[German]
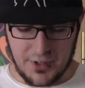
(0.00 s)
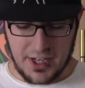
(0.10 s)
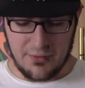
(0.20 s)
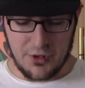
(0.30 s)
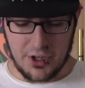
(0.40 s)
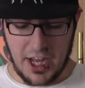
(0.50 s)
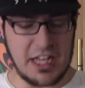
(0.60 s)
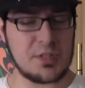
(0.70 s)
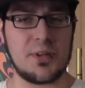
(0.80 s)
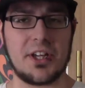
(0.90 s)
Und dann haben wir noch
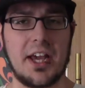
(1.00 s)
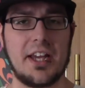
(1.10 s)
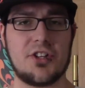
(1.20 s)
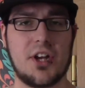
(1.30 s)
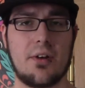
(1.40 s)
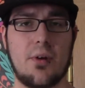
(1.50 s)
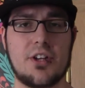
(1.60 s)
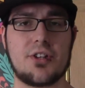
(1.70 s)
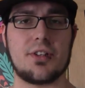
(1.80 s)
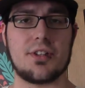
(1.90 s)
SBK
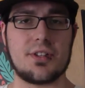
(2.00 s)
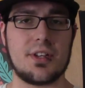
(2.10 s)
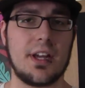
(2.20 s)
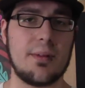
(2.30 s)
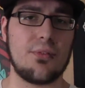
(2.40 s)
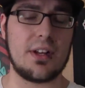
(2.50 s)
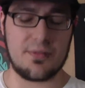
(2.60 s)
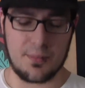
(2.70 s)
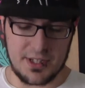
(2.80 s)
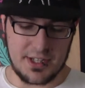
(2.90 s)
Generations, ebenfalls
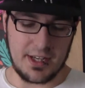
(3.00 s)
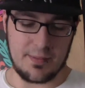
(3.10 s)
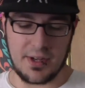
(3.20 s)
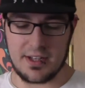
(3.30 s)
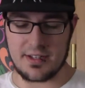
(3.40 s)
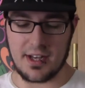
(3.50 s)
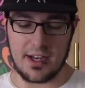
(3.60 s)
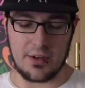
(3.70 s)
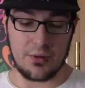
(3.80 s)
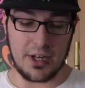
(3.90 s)
für PC,
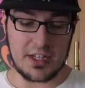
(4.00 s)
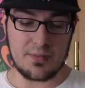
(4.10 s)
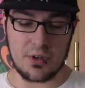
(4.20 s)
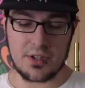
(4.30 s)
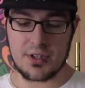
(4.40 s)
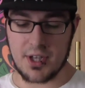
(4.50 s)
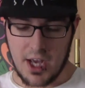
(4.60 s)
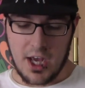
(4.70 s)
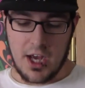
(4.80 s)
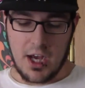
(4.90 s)
PS3 und Xbox.
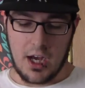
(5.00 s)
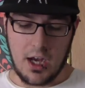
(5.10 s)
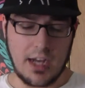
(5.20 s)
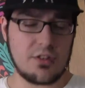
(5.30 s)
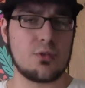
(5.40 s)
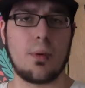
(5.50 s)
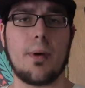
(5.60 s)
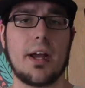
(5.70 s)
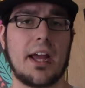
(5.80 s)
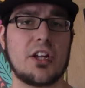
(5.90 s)
Äh, ein
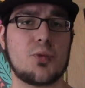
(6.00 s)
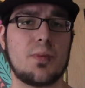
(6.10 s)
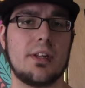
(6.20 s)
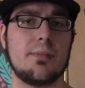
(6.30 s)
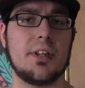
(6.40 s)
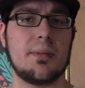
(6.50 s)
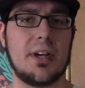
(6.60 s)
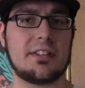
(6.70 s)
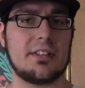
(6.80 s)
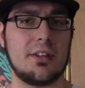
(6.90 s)
Superbike-Rennspiel mit dem
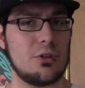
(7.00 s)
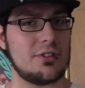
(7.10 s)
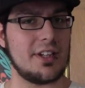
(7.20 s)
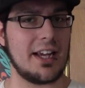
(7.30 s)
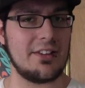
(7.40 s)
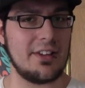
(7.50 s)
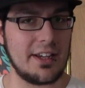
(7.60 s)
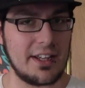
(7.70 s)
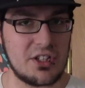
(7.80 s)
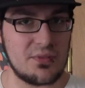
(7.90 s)
Besten aus den
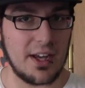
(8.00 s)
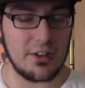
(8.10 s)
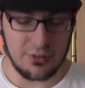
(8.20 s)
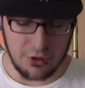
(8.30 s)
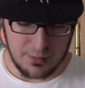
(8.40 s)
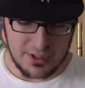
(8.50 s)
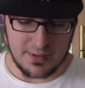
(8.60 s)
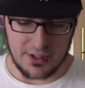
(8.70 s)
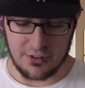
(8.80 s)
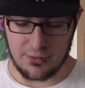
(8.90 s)
Rennserien 2009 bis
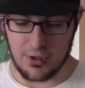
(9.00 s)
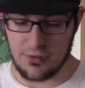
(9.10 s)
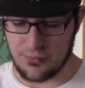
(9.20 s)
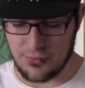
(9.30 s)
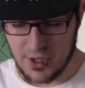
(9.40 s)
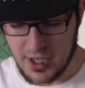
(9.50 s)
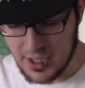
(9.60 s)
2012.